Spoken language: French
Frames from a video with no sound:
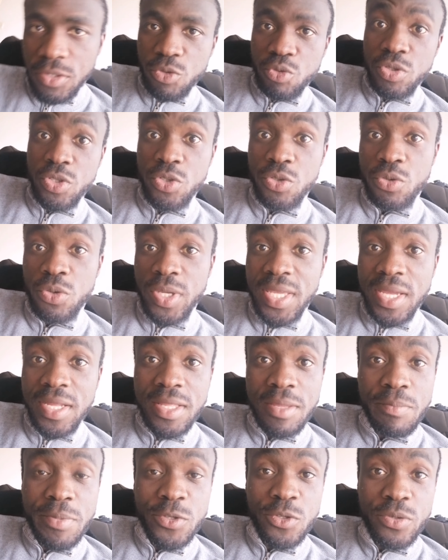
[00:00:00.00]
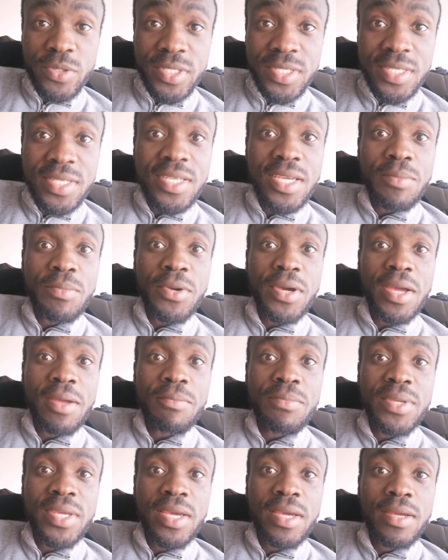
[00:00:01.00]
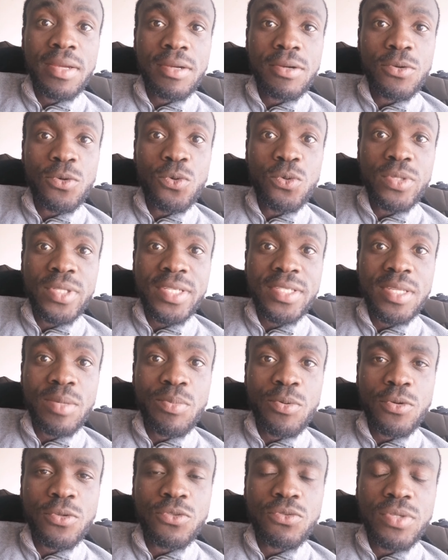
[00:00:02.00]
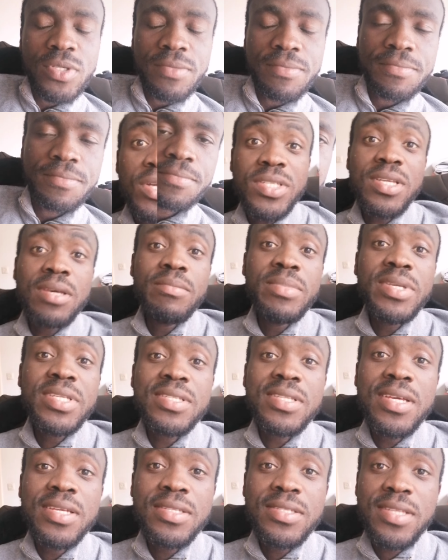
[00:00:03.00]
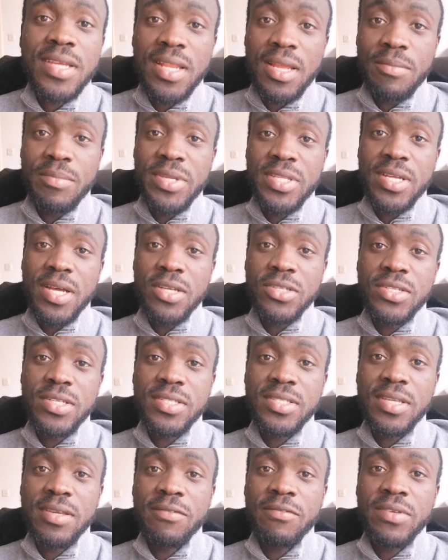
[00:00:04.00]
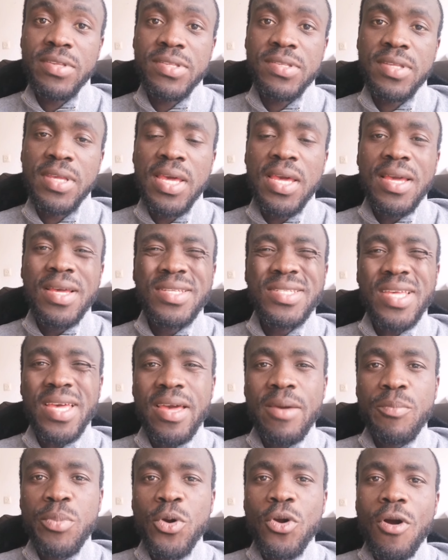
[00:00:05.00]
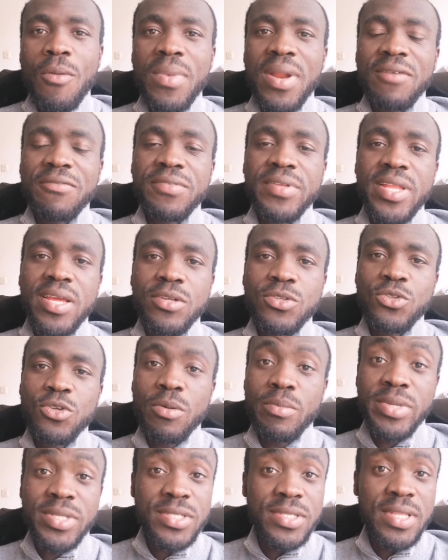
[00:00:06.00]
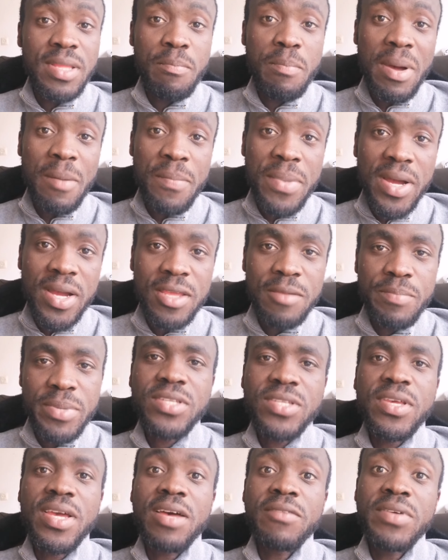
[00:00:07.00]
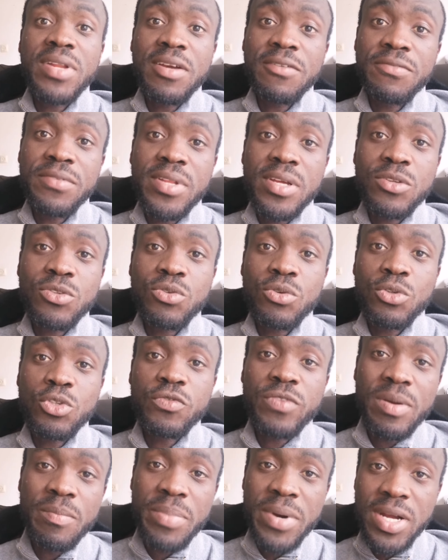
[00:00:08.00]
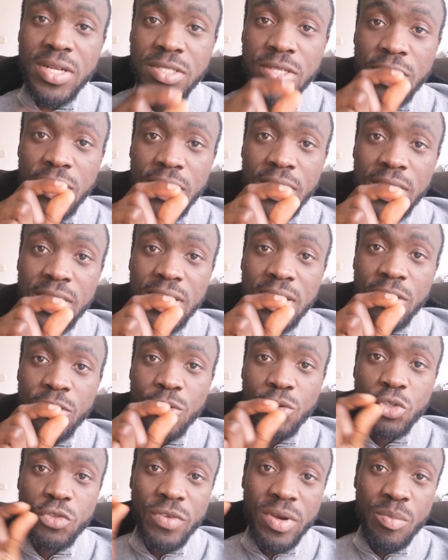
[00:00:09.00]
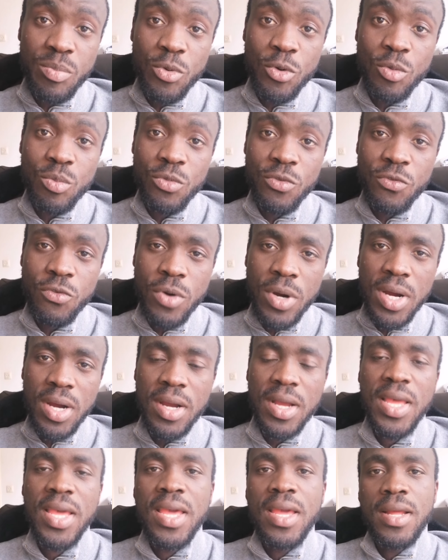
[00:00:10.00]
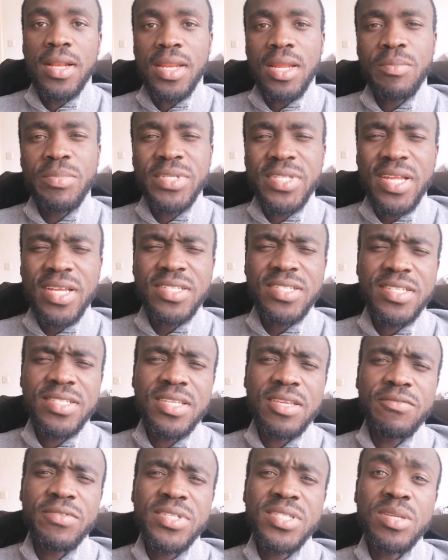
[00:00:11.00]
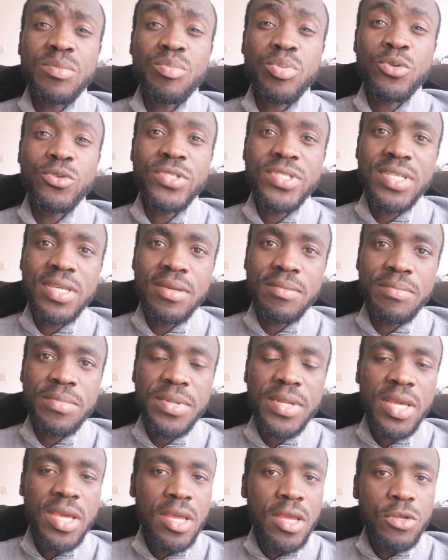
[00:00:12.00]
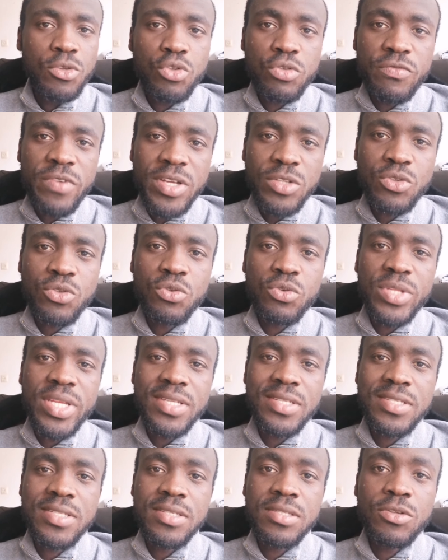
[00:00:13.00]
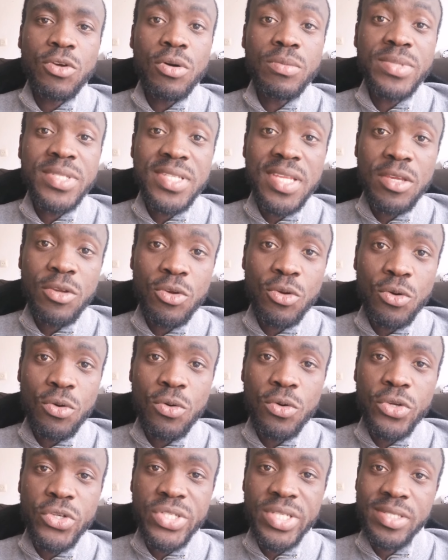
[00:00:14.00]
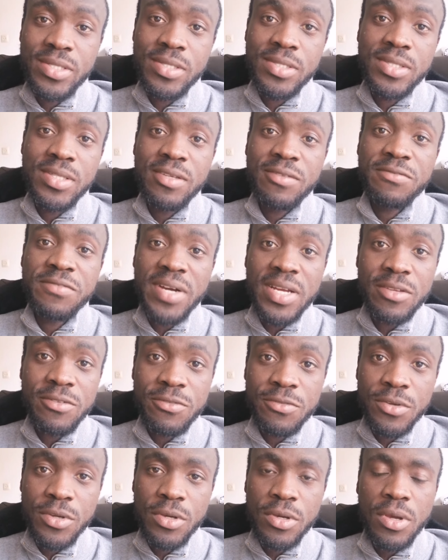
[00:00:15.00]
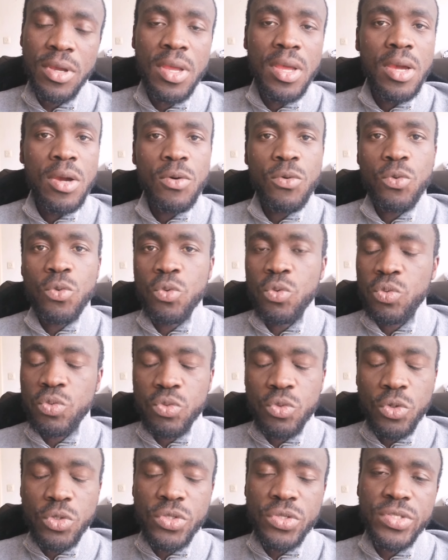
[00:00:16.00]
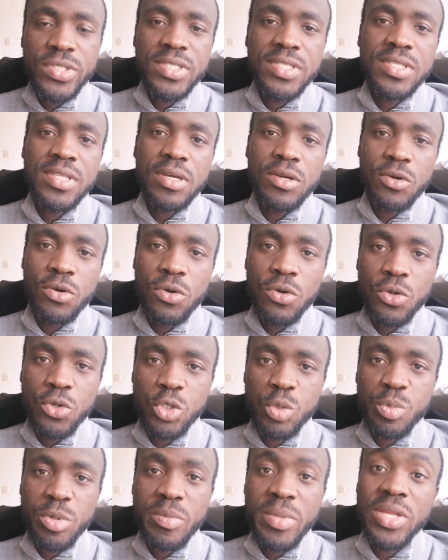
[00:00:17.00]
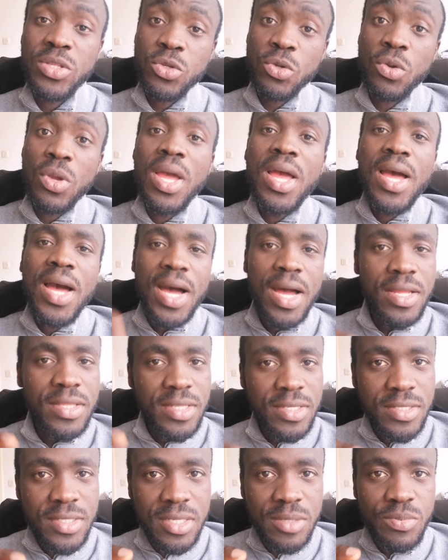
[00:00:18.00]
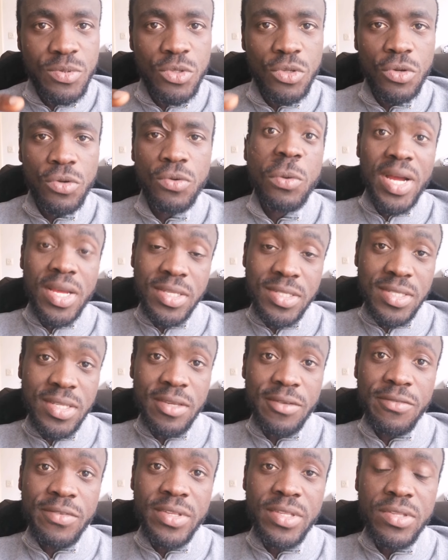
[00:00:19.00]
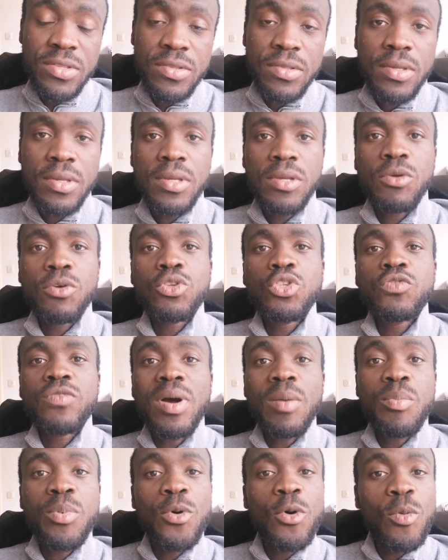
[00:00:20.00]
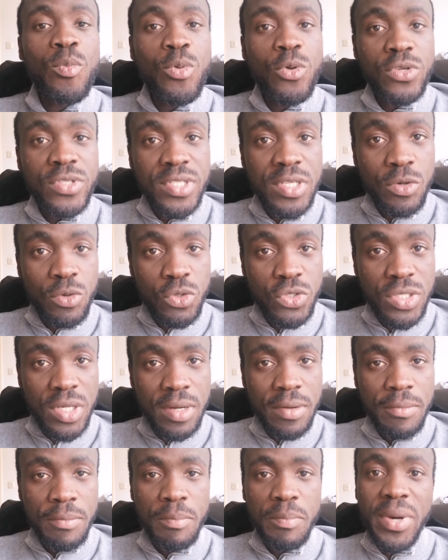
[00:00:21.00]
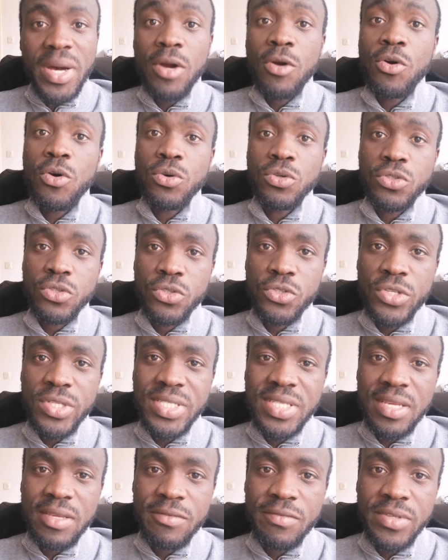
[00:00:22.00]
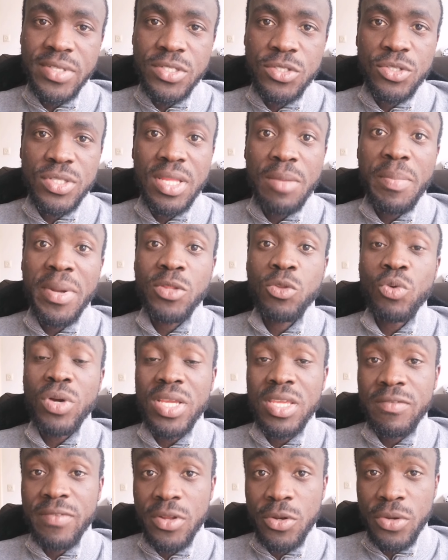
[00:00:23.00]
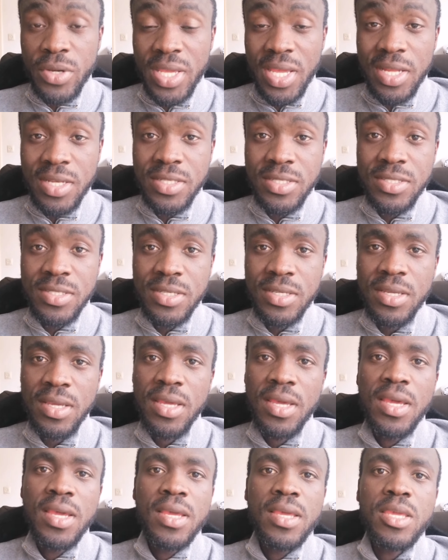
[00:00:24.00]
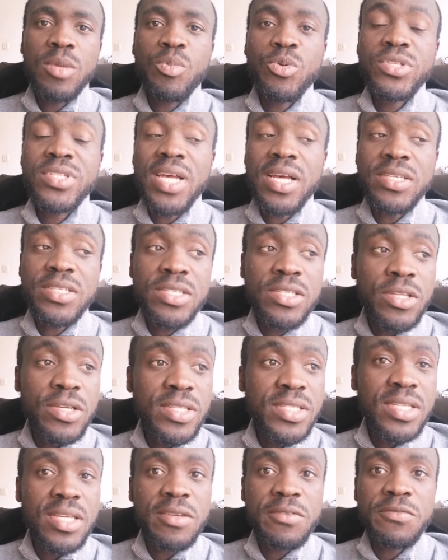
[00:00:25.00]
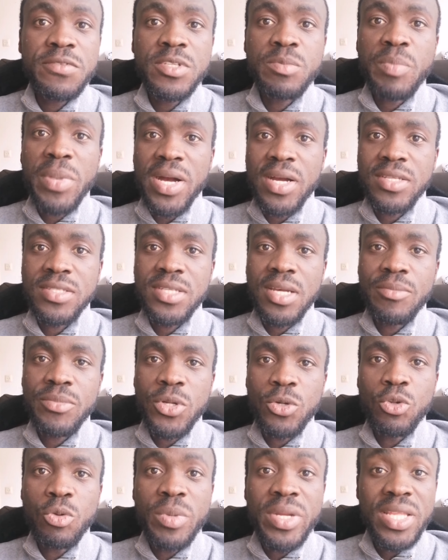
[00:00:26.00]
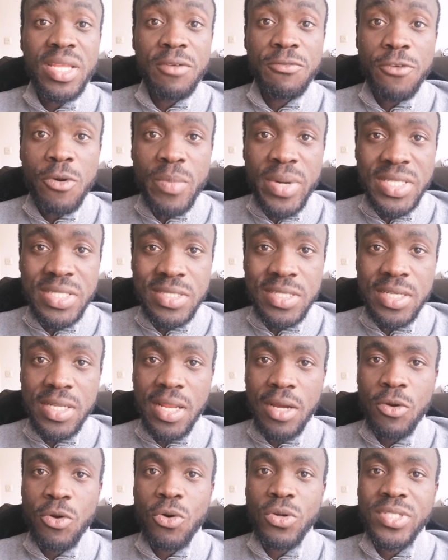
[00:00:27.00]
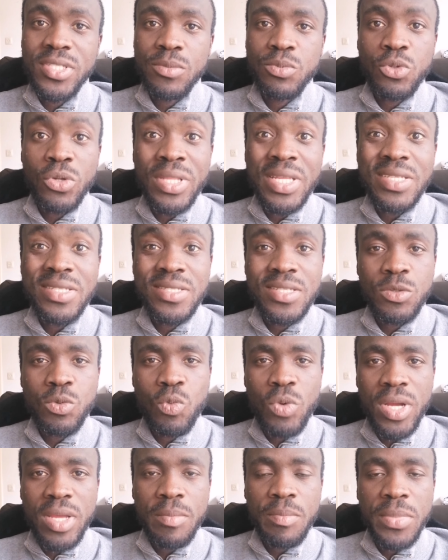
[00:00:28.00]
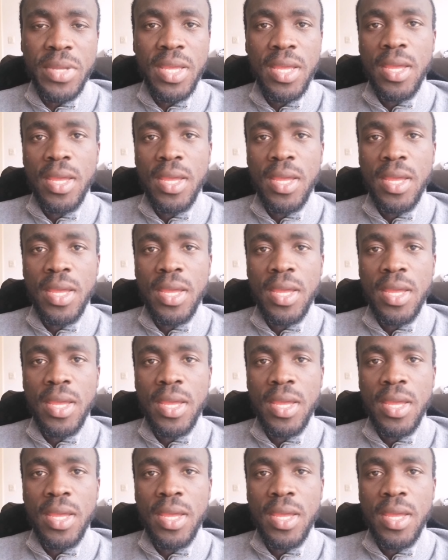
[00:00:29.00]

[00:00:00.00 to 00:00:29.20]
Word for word: Je suis sûr qu'il y a des personnes ici qui aimeraient bien goûter ces produits. Troisième business, c'est l'arbitrage des services. C'est un peu comme l'affiliation, mais ce n'est pas pareil parce qu'avec l'affiliation, tu vas prendre un lien que tu vas promouvoir. L'arbitrage des services est plus simple. Tu vas sur des sites comme 5 euros que j'ai cité, Fiverr ou d'autres sites encore que je peux mettre en description. Prends un service que tu vas proposer aux gens. Par contre, ce service, ce n'est pas toi qui vas le réaliser. Il peut s'agir d'un service, par exemple, dans le domaine informatique, la conception des sites web.